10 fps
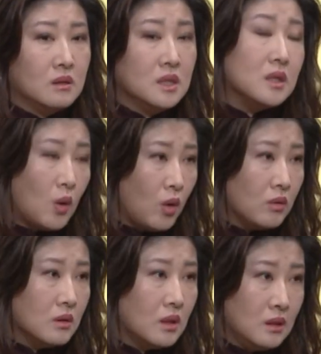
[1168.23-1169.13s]
义
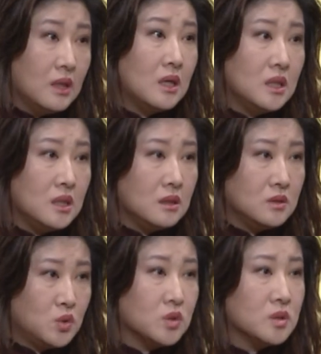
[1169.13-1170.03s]
工，很乐意
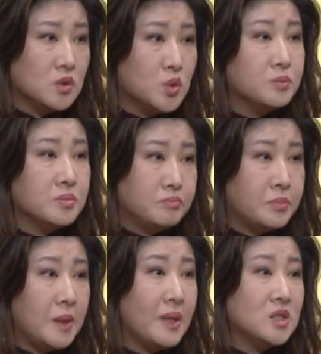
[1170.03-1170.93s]
就是去。
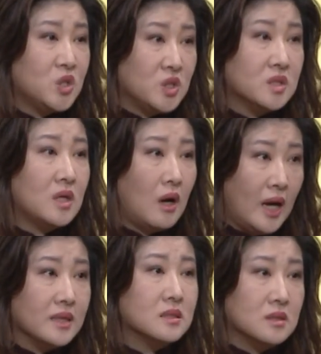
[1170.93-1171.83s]
陪伴这些小
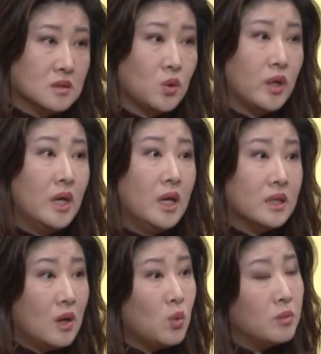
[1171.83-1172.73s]
孩子，对。
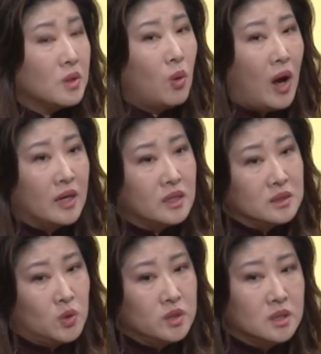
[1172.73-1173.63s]
那我们华人
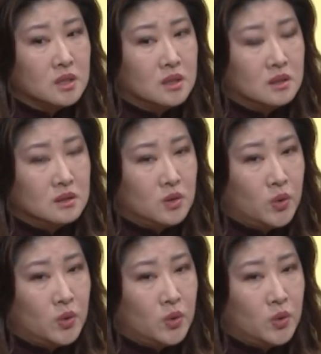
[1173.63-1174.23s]
有一个